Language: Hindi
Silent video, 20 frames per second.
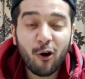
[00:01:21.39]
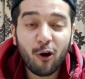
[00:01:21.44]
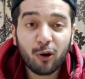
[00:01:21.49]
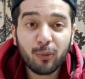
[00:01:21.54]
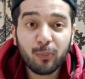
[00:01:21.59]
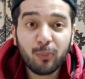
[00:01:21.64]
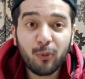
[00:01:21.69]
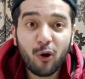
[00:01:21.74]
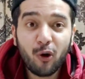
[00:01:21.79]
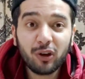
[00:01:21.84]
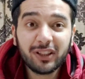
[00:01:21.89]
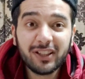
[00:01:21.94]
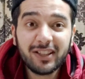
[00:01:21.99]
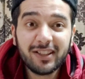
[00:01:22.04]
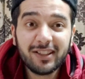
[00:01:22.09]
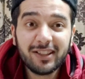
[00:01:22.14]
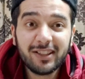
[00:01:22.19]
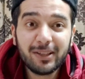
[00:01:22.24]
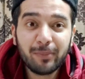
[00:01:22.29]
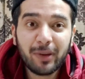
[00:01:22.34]
और बहुत ही
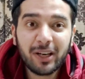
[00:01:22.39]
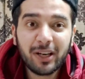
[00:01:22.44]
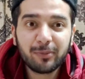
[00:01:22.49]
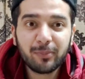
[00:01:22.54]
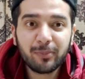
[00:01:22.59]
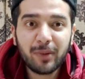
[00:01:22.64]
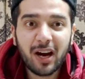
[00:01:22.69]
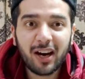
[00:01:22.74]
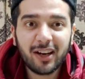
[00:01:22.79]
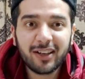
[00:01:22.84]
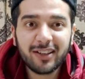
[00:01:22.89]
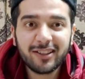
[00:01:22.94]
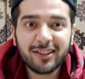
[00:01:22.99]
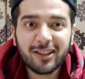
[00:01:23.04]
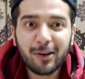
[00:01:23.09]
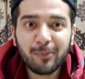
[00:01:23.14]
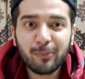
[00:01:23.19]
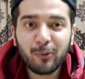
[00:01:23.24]
इजिली मैंने इसमें आठ हजार